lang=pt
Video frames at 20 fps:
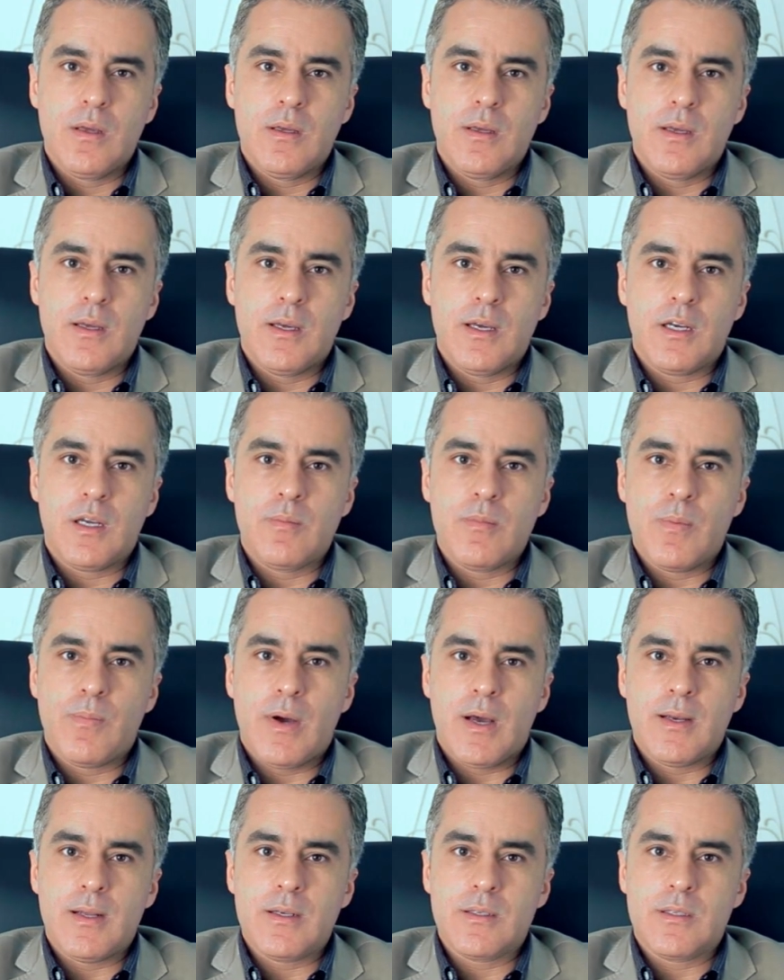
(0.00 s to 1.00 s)
é, que me
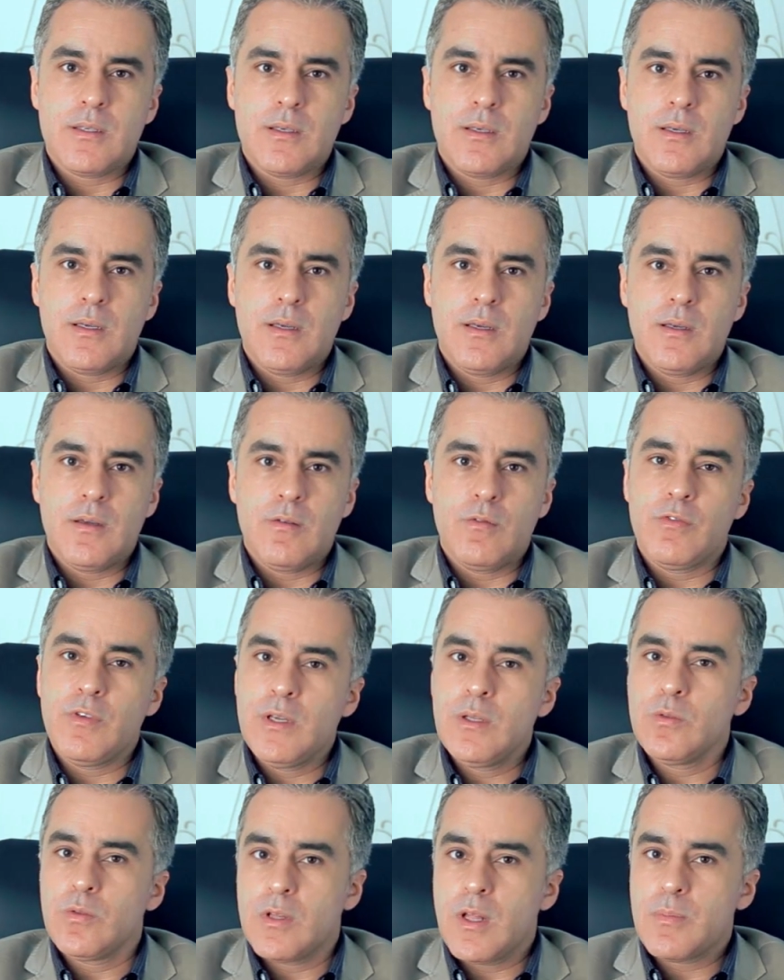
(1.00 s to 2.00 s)
parece que,
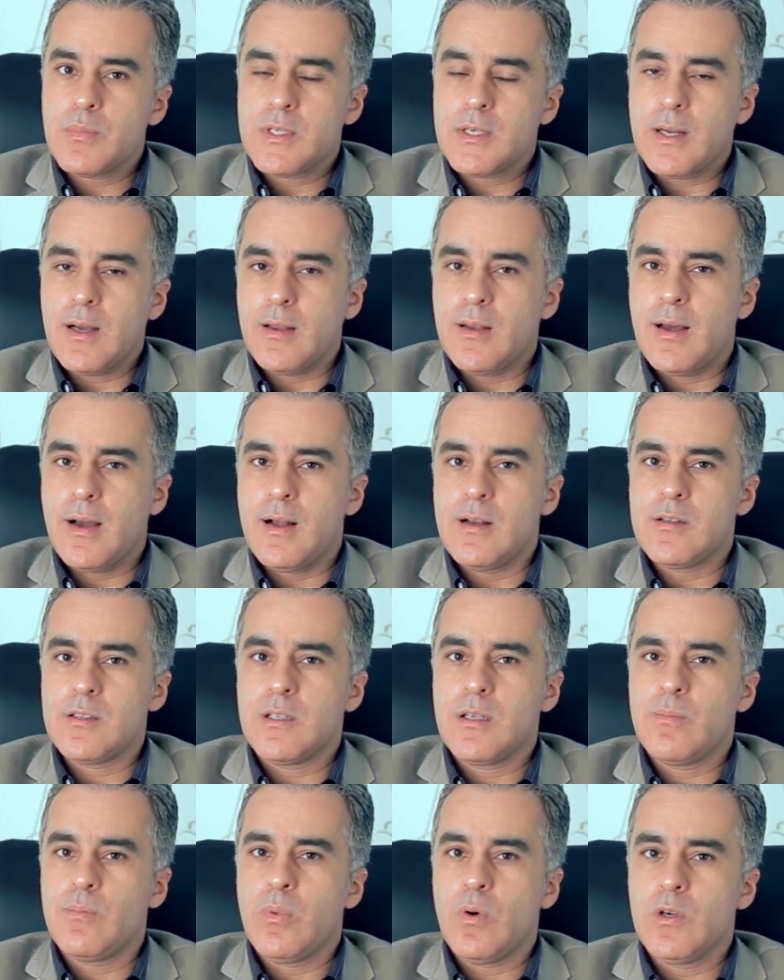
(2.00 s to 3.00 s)
vindo da
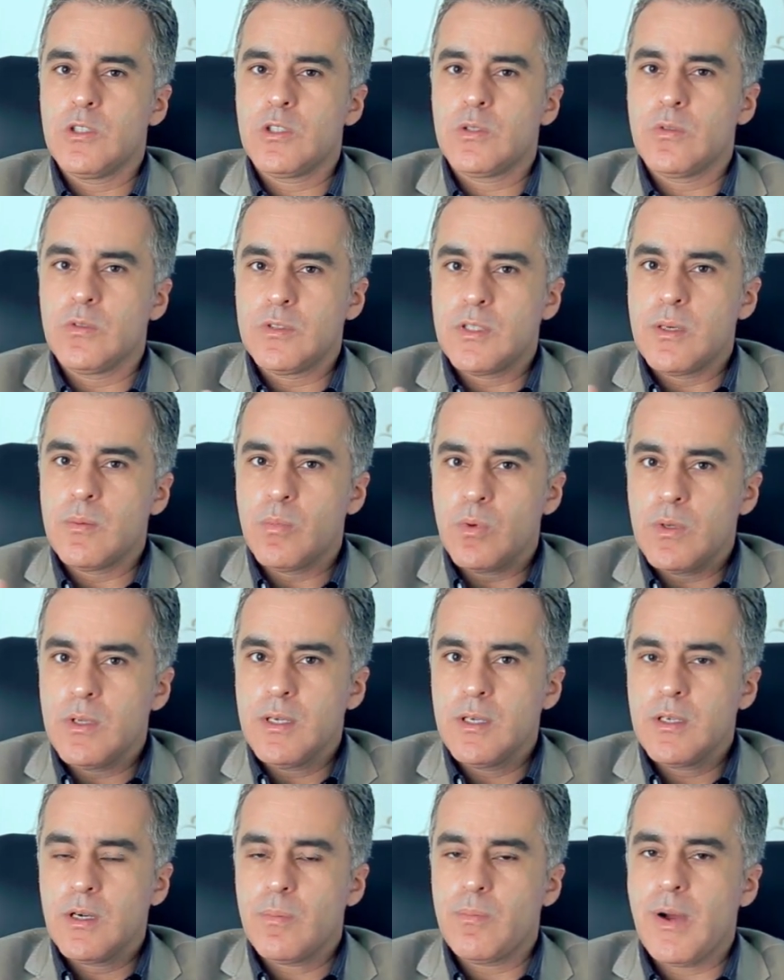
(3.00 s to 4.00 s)
psicanálise, que pode
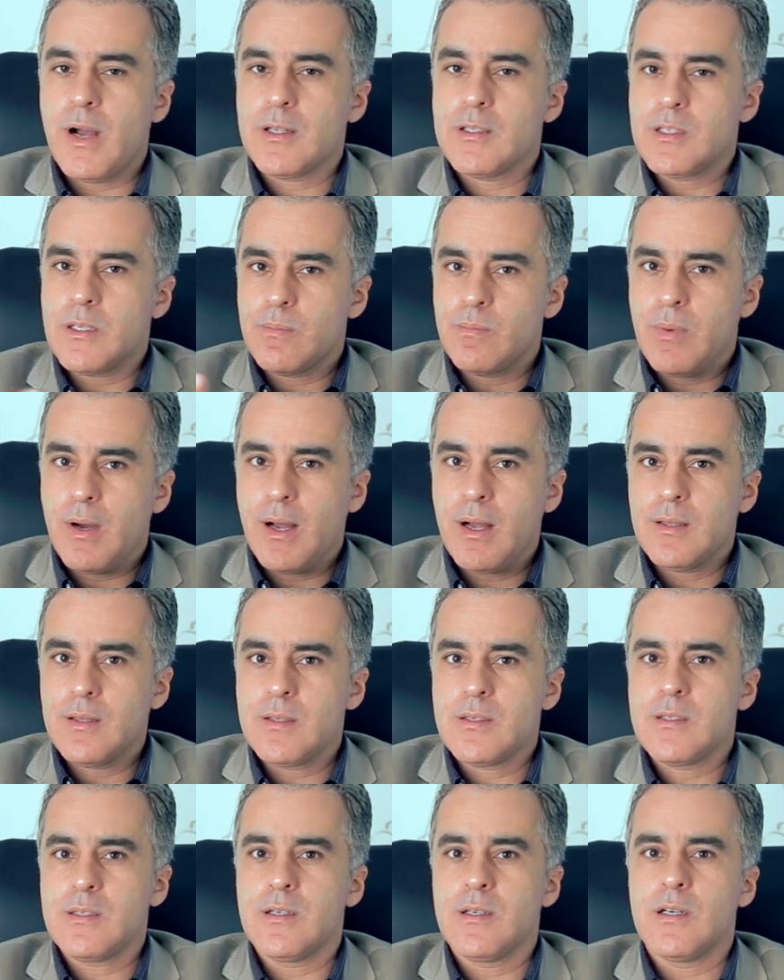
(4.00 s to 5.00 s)
contribuir, participar
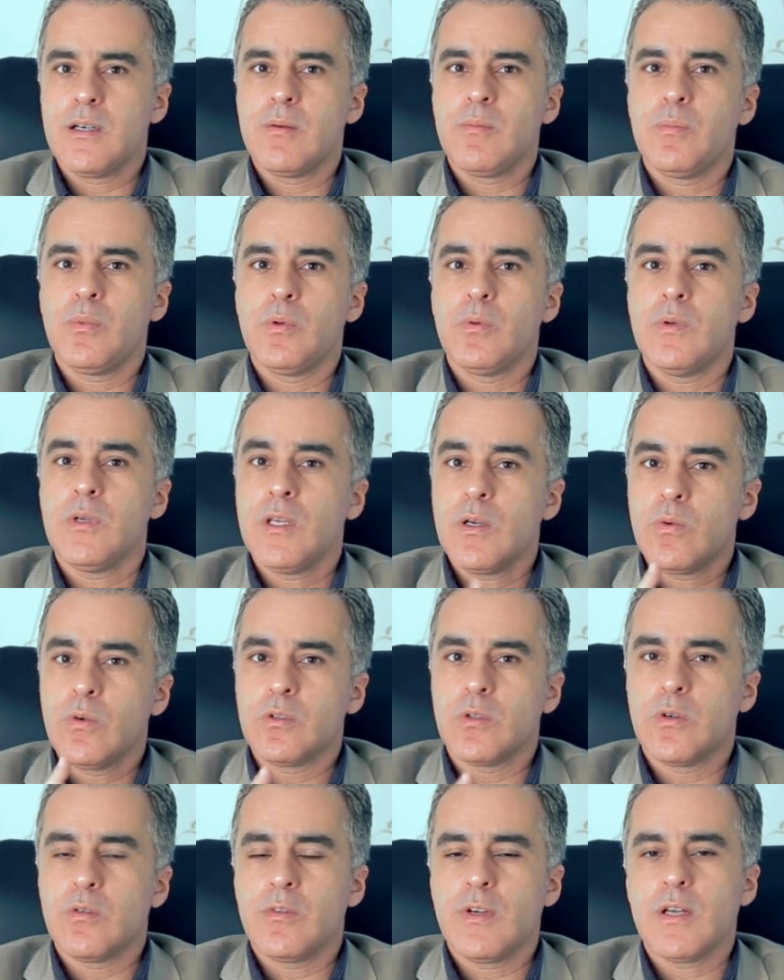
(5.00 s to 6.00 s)
desse amplo e
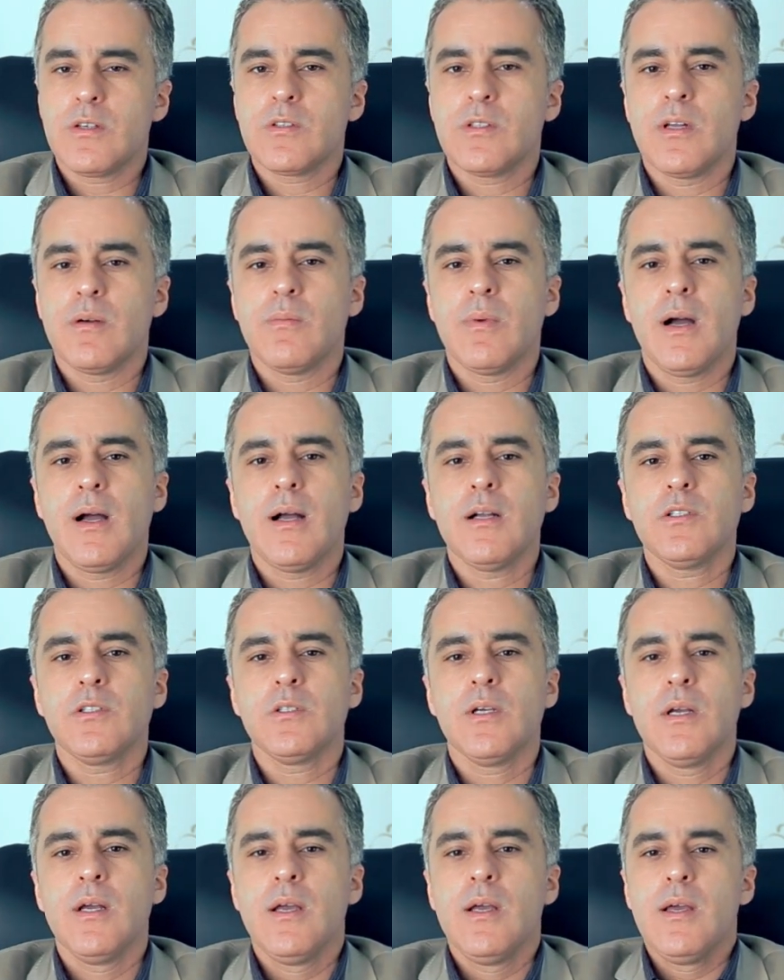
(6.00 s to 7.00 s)
controverso
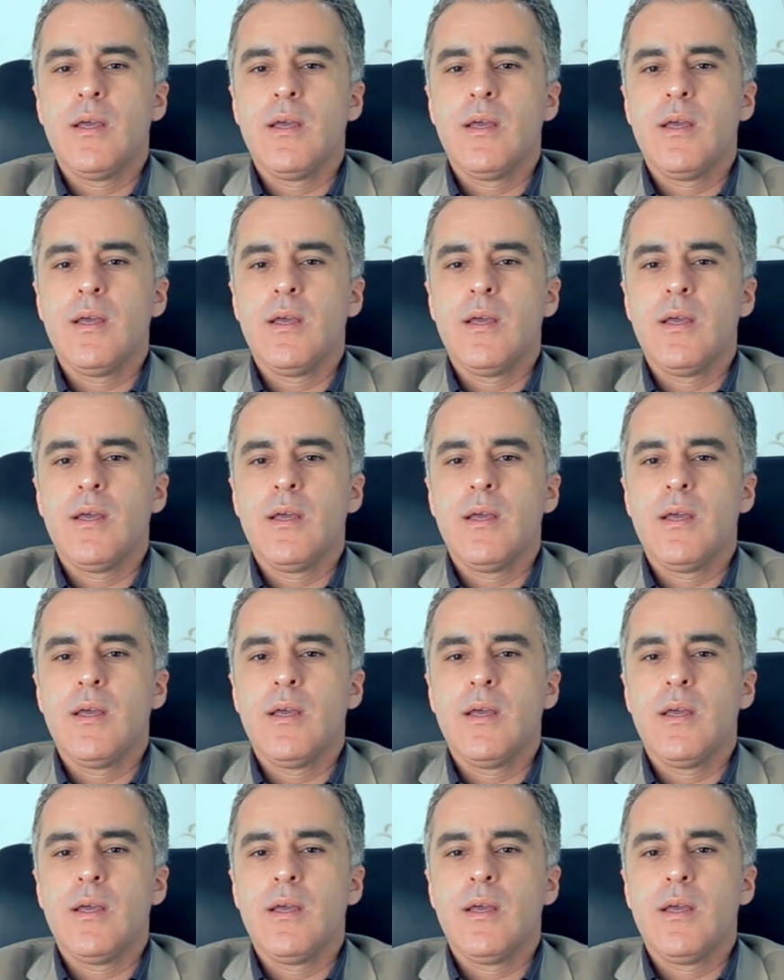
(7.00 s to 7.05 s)
debate,